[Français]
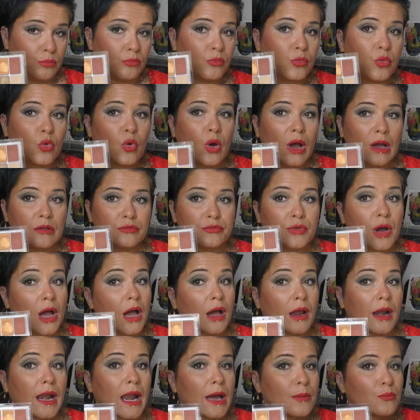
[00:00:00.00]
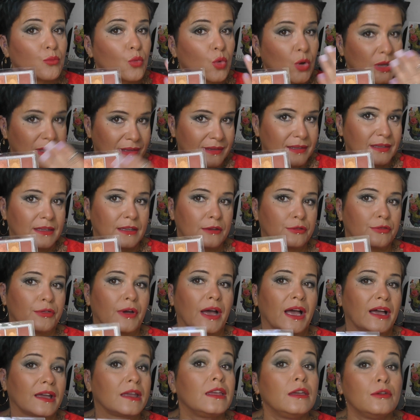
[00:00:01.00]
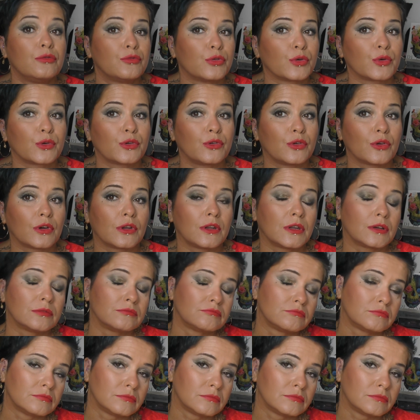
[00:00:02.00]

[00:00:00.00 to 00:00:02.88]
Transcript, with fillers: pour avoir la moitié des phares qui fonctionnent,